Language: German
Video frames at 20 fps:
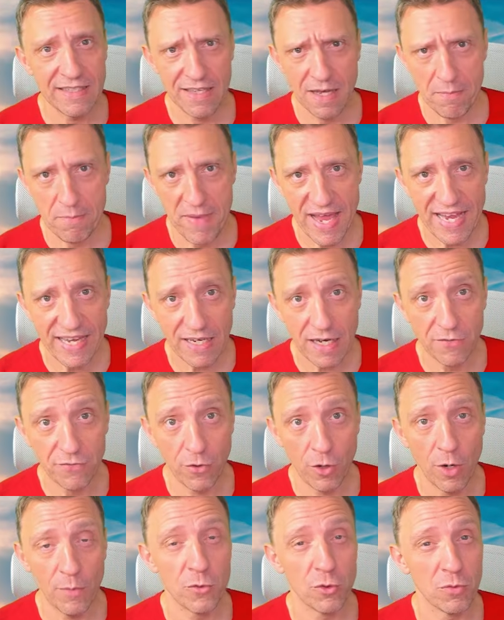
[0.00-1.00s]
in der
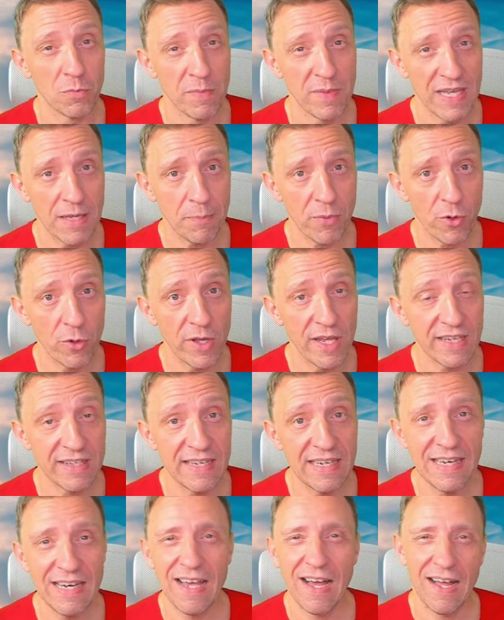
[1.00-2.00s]
Mecha-Form nun mehr
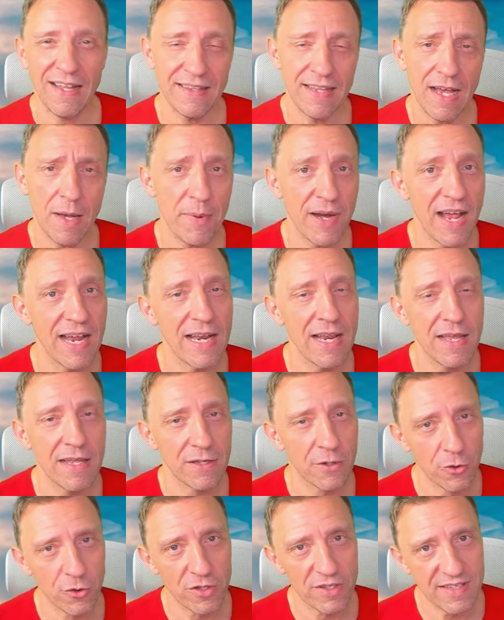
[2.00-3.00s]
Projektile, hat aber eine
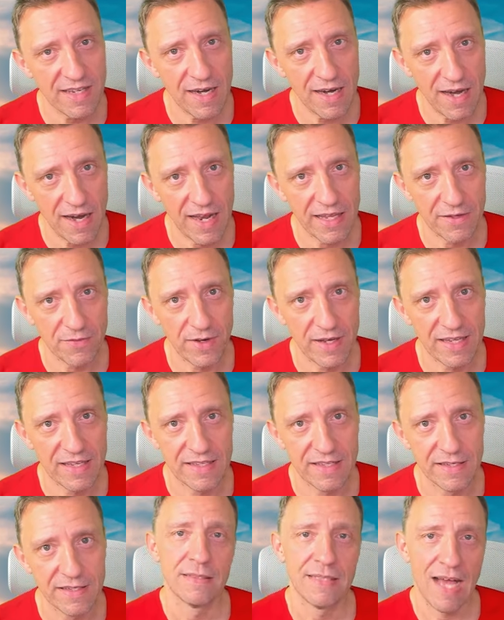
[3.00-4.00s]
kürzere
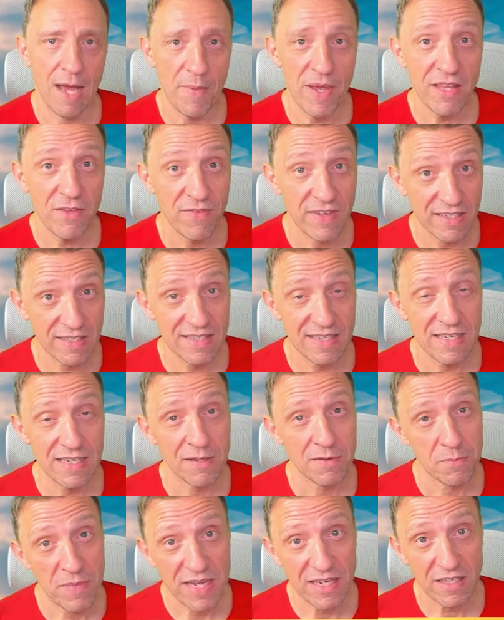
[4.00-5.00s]
Reichweite. Damit wird
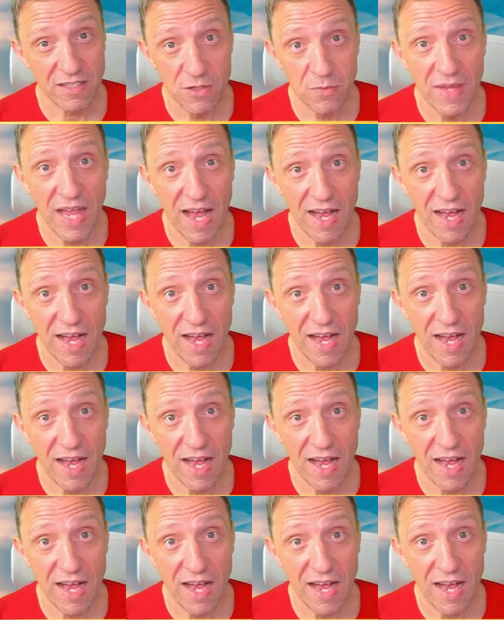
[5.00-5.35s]
sie mehr zum